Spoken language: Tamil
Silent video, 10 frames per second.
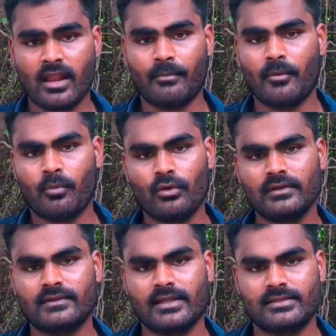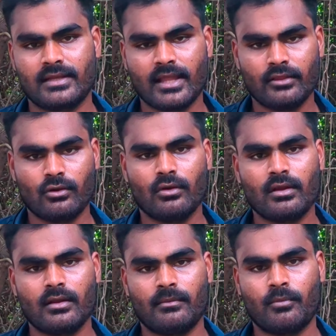நம்ம போலீஸ் ஸ்டேஷனில் அந்த
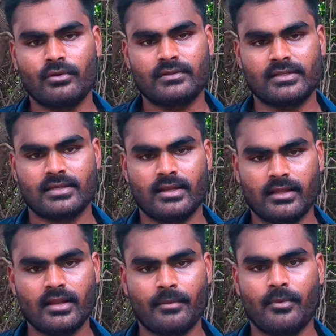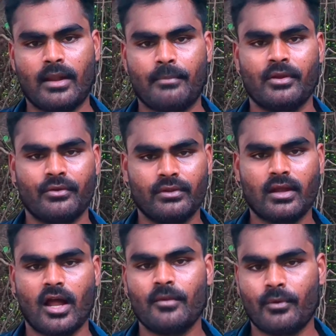லோக்கல் போலீஸ் ஸ்டேஷன்லேருந்து நம்ம நம்பருக்கு
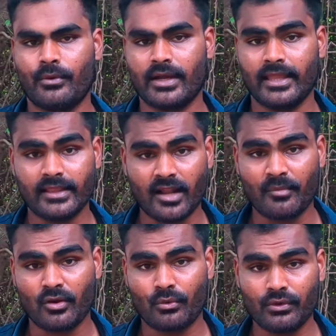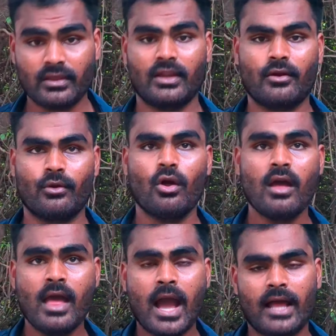வந்து கால் பண்ணுவாங்க எந்த நம்பர் கொடுத்துருக்கீங்களோ
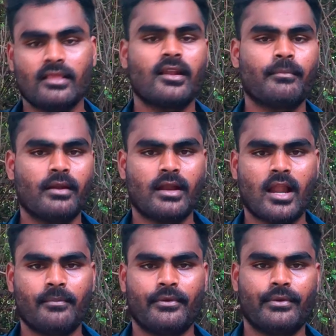அந்த நம்பருக்கு கால்